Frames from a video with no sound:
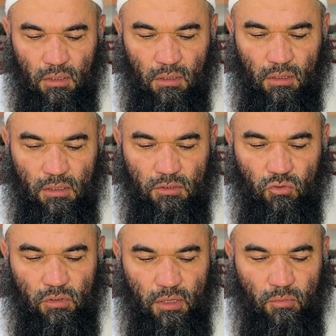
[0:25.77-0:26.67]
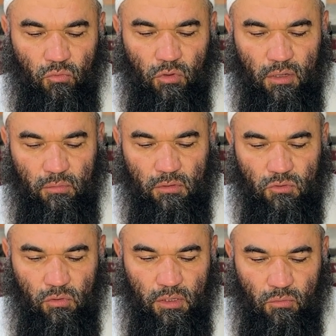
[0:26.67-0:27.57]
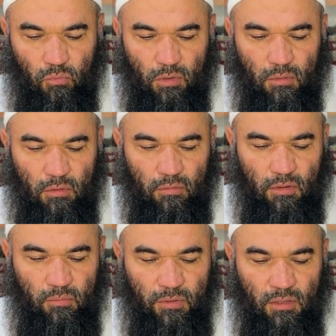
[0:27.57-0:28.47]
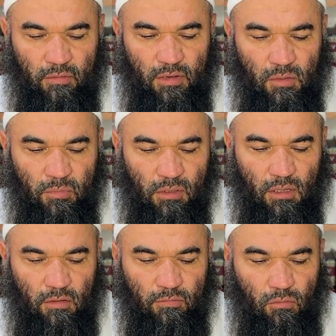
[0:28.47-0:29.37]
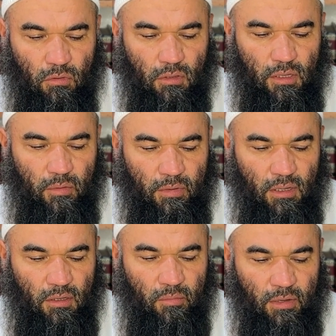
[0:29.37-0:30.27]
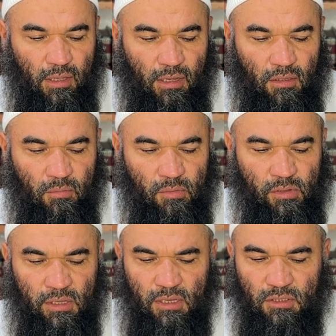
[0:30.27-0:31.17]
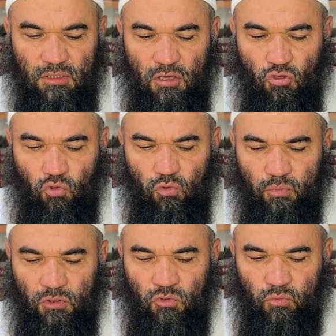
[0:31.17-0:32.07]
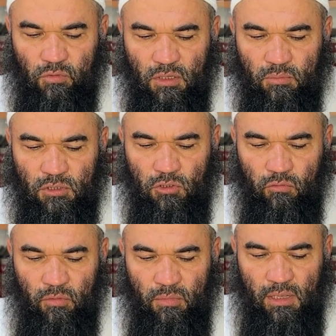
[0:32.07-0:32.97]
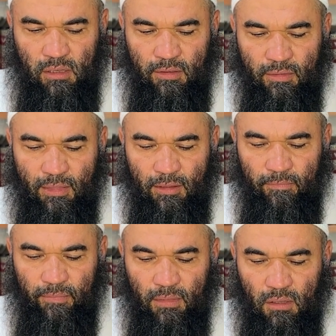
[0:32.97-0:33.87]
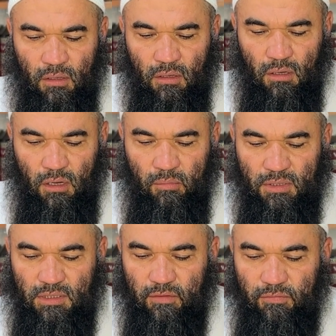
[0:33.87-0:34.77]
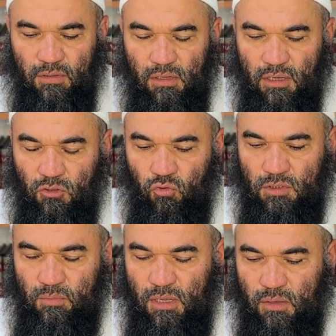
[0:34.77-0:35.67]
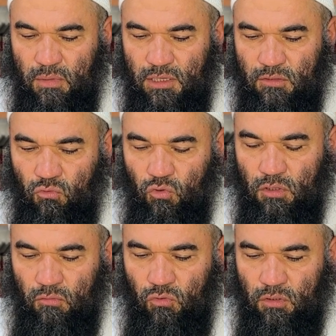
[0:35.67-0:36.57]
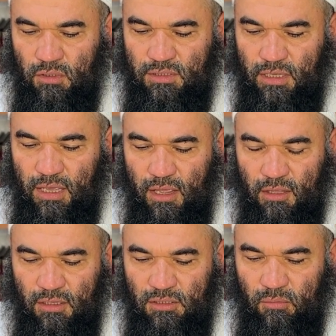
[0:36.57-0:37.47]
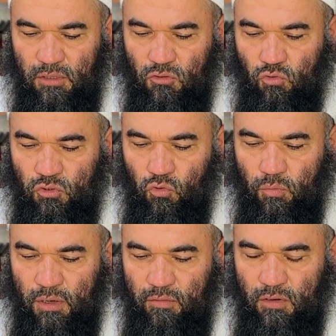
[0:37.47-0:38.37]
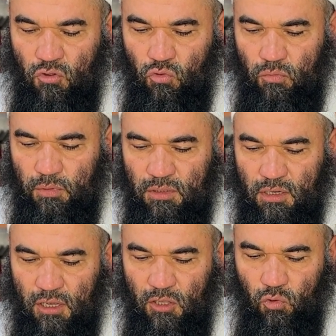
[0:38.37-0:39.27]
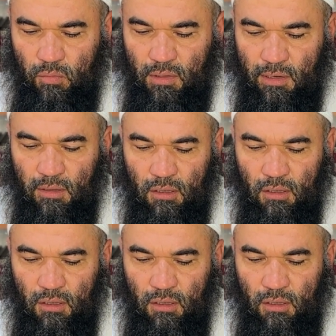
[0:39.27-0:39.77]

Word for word: Хали Сулейм ибн Амр, Сулейм ибн Амр говорил, передавает от Мегдадов, а «Аллахи мадри не бильмиль». Я не знаю, что он подразумевает по слову «миль». А масафа таляр, то есть миль имеется в виду это вот расстояние на земле, то есть, грубо говоря, что? Полтора километра.